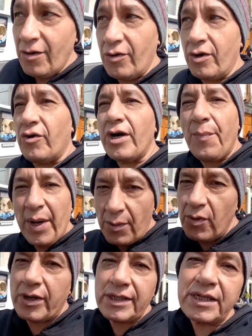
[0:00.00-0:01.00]
ahora por
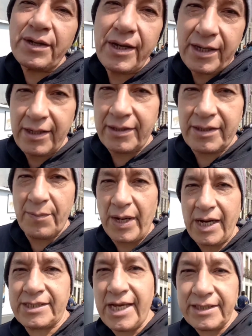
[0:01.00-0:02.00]
ejemplo eh, que es
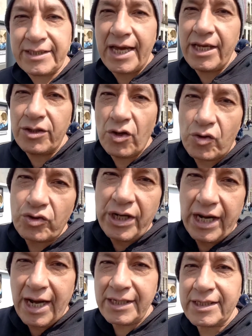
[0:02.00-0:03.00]
Semana Santa y no conocen
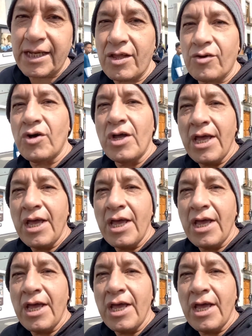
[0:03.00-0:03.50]
acá de este lado